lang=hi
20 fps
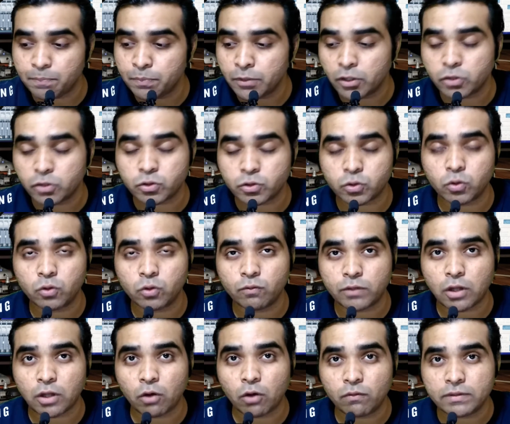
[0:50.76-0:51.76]
सो
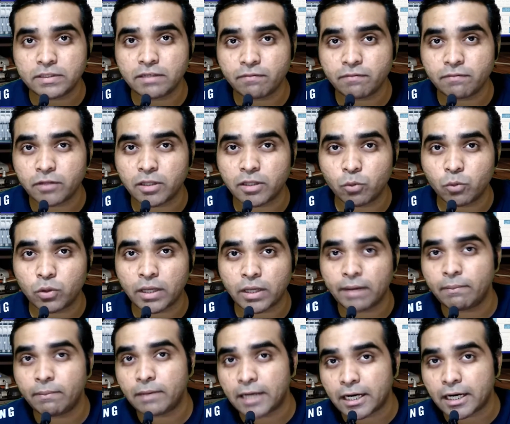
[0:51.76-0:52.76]
विदाउट वेस्टिंग फर्दर मोर टाइम
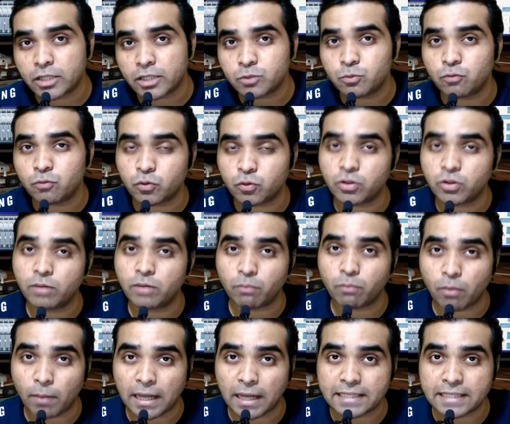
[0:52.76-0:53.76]
लेटस मूव टू द
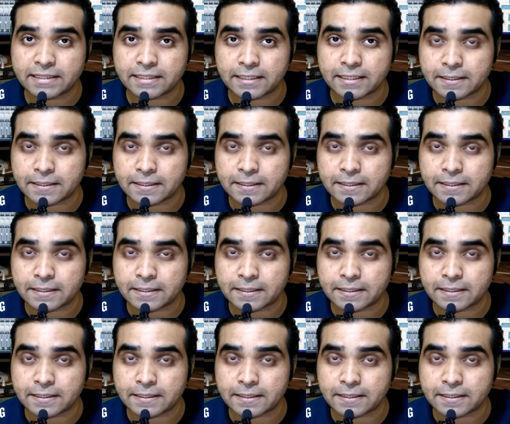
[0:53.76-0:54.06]
मोबाइल स्क्रीन